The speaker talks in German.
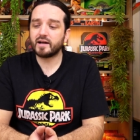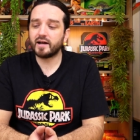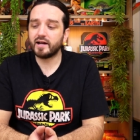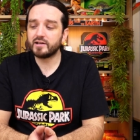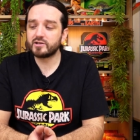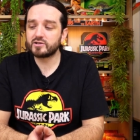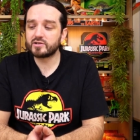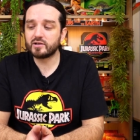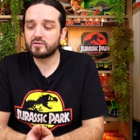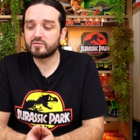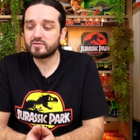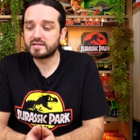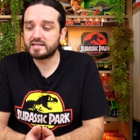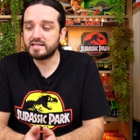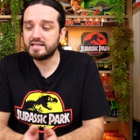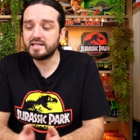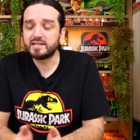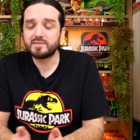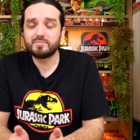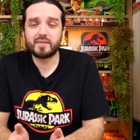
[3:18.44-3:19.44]
Einstellung
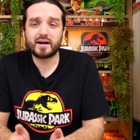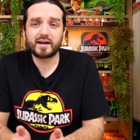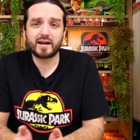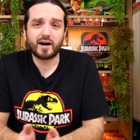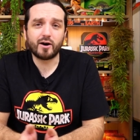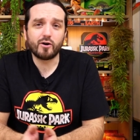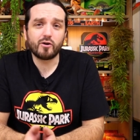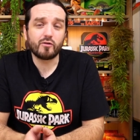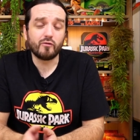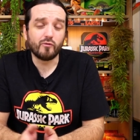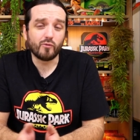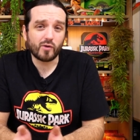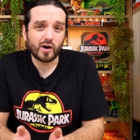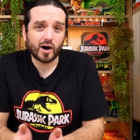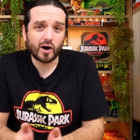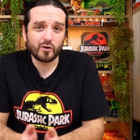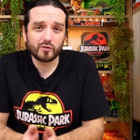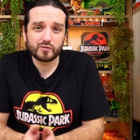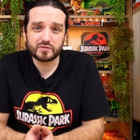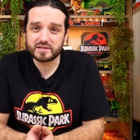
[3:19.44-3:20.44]
sieht man auch,
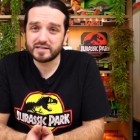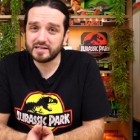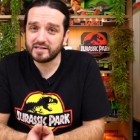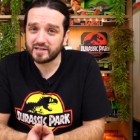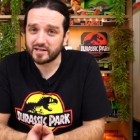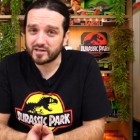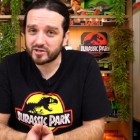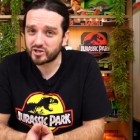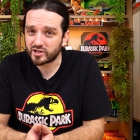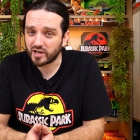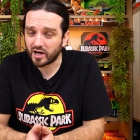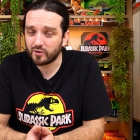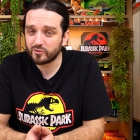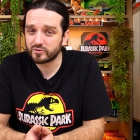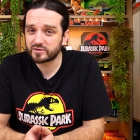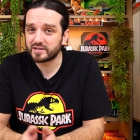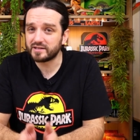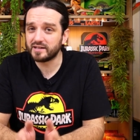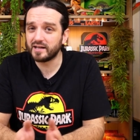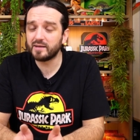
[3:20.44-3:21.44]
worauf sie
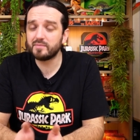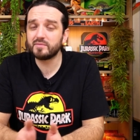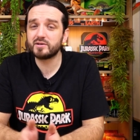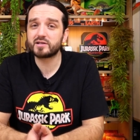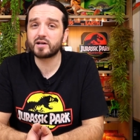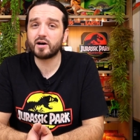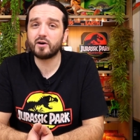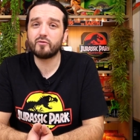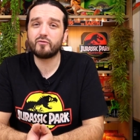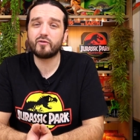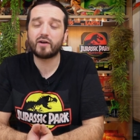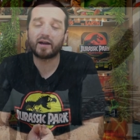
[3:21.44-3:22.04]
schaut, nämlich auf